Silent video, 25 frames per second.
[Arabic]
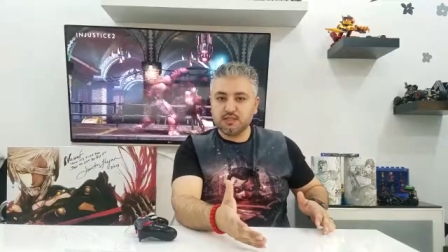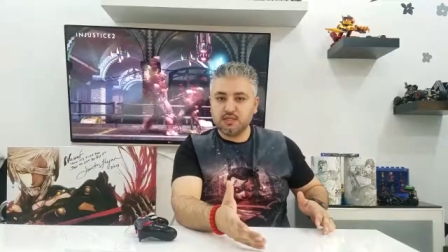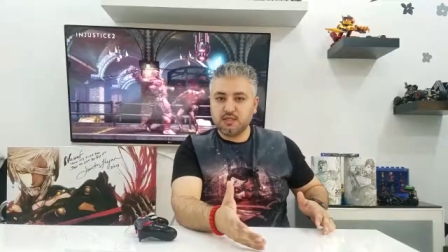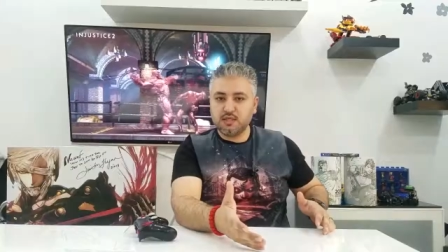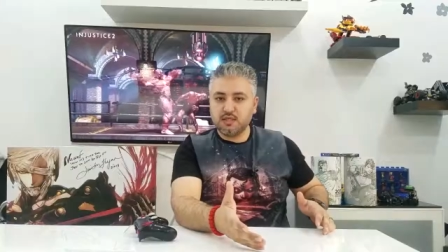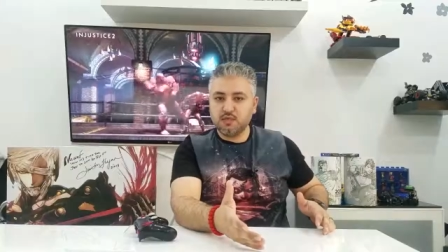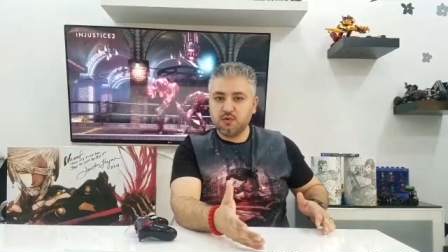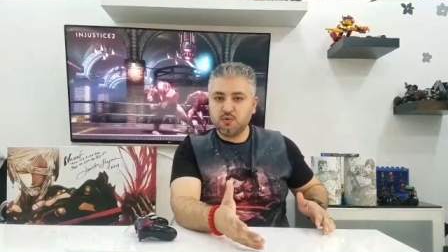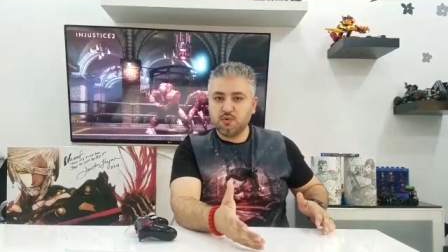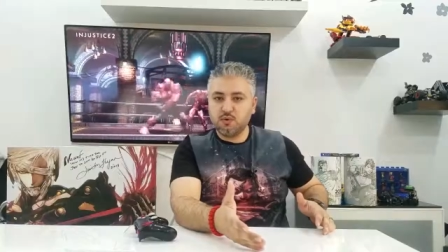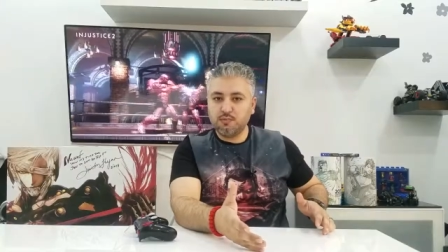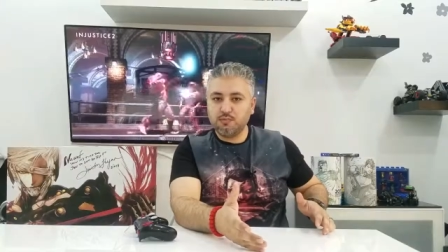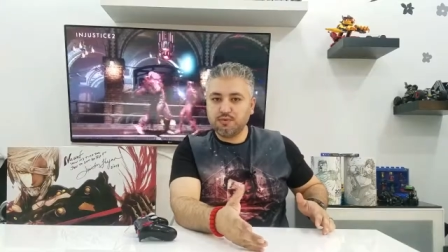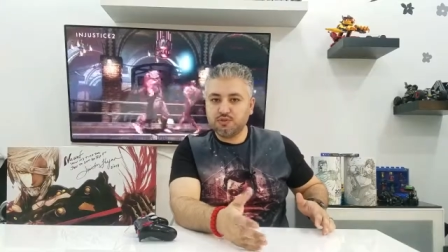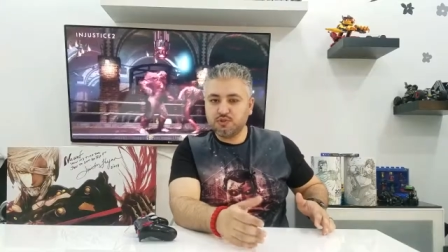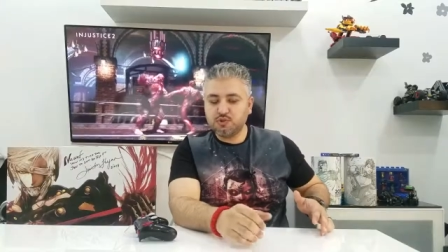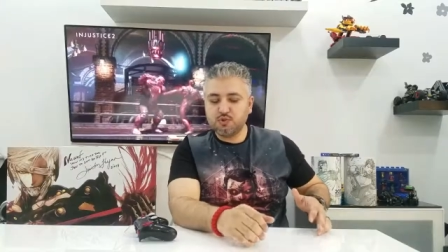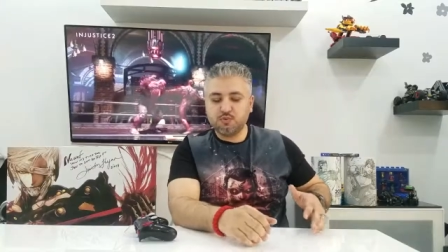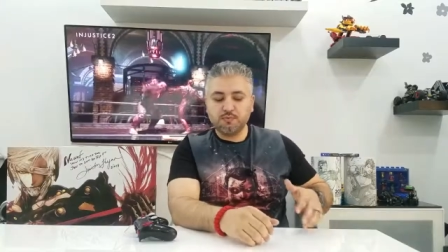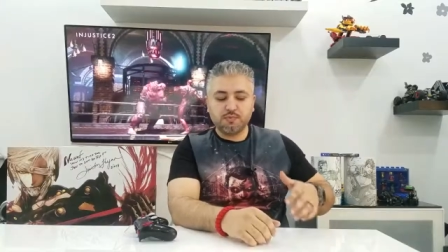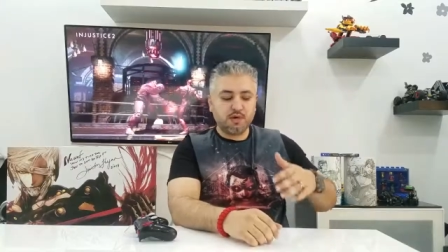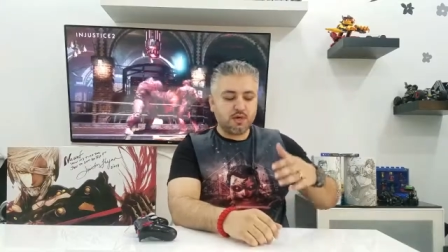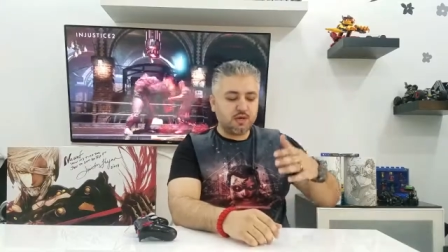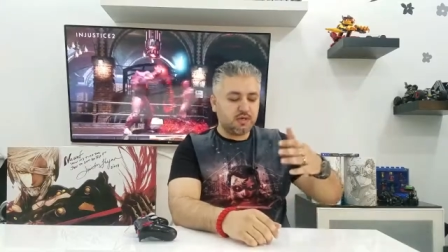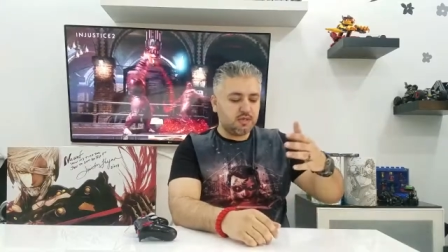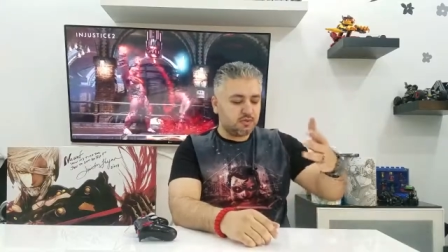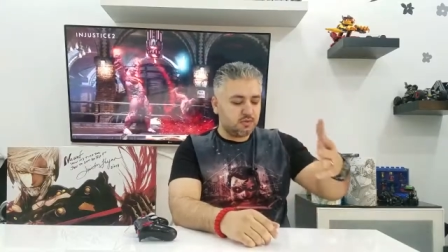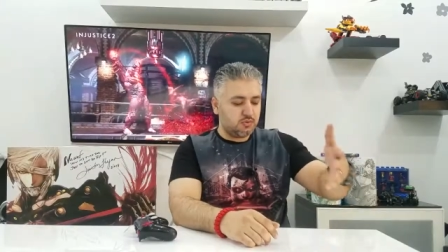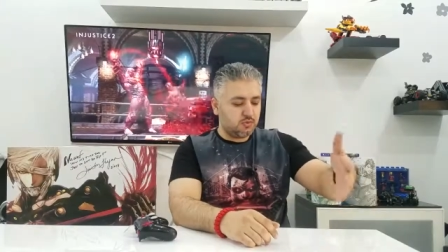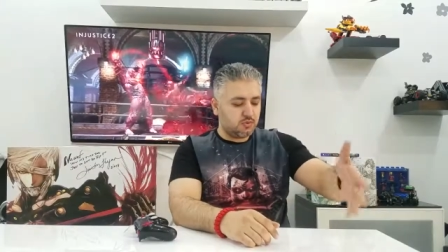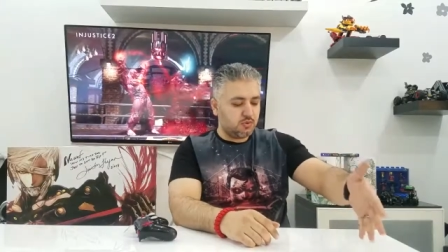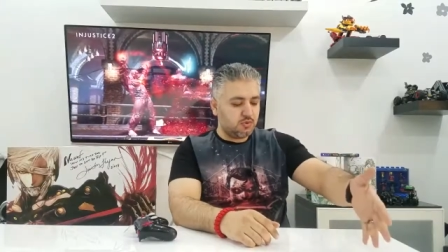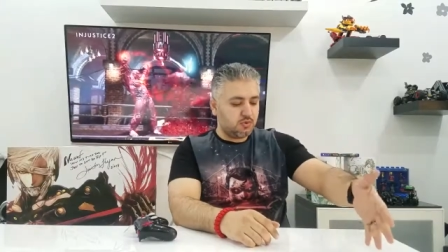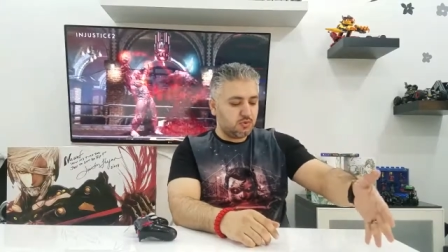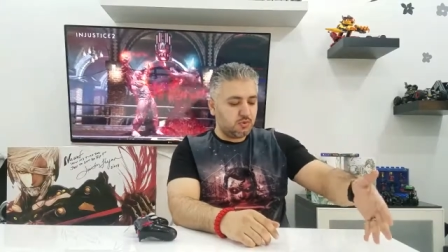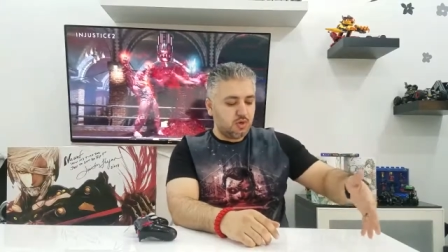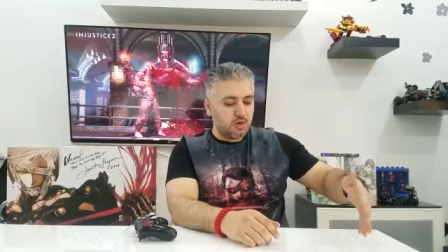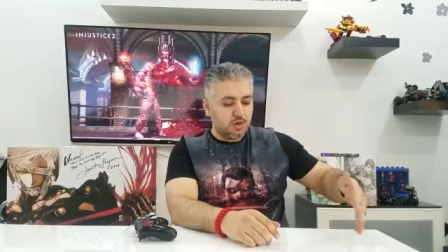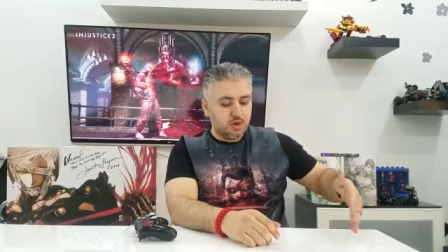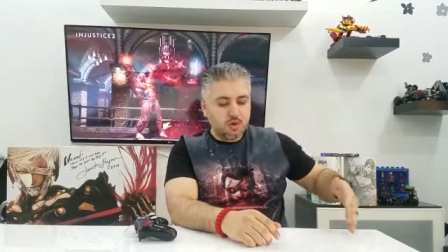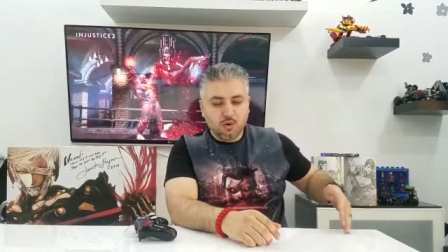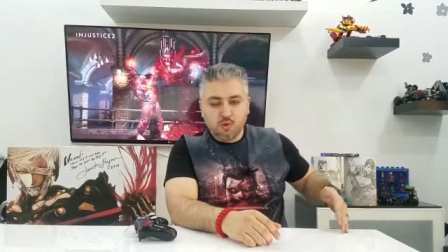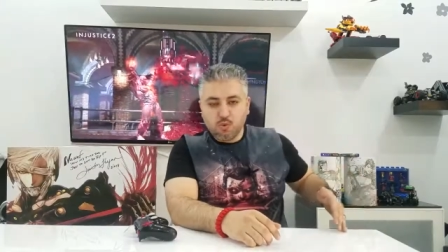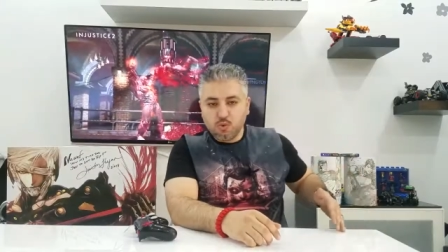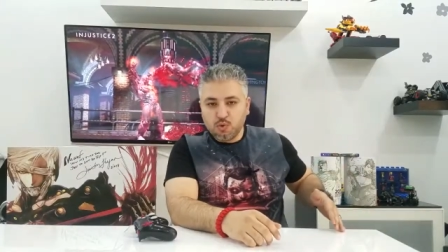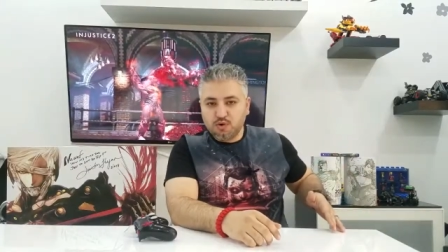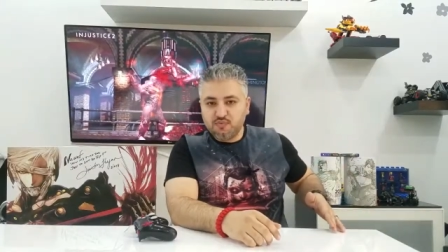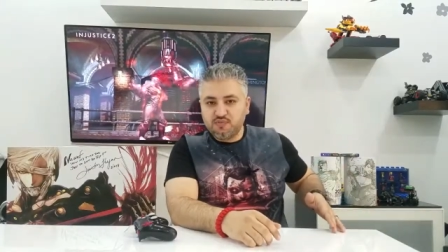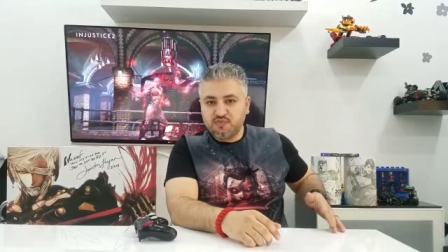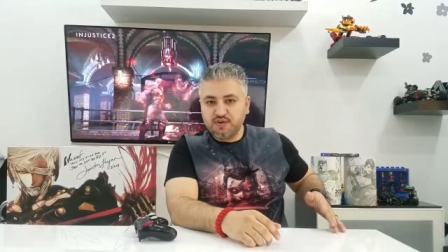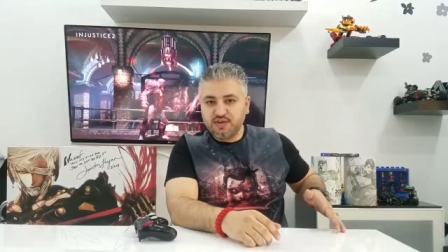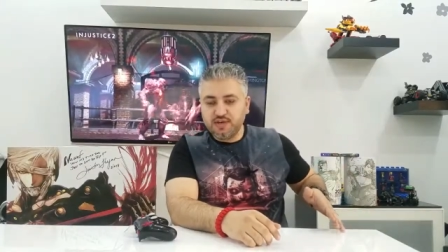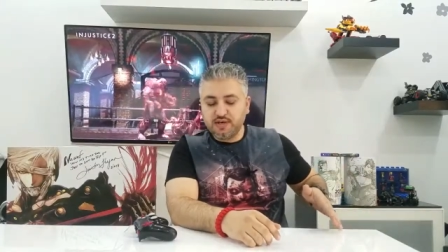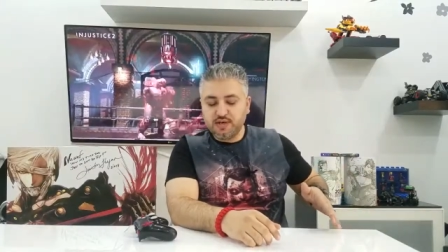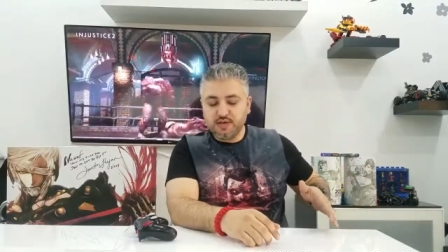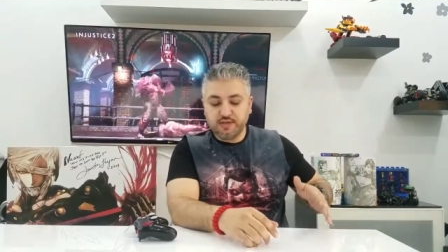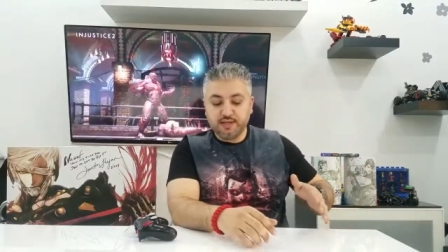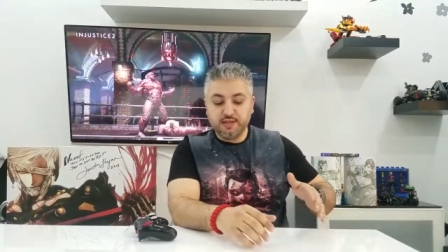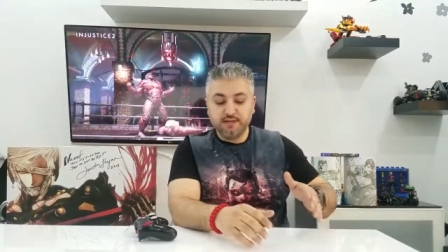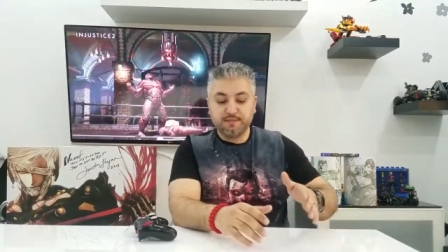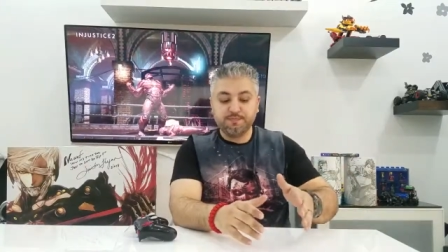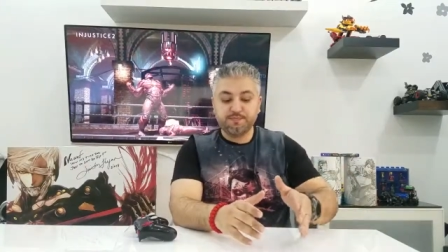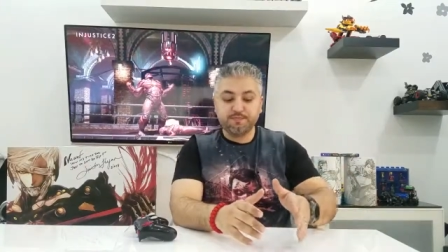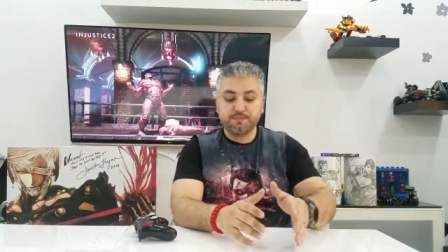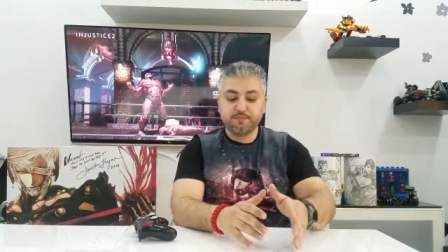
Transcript: آه، اللي هو المشروبات والفنانين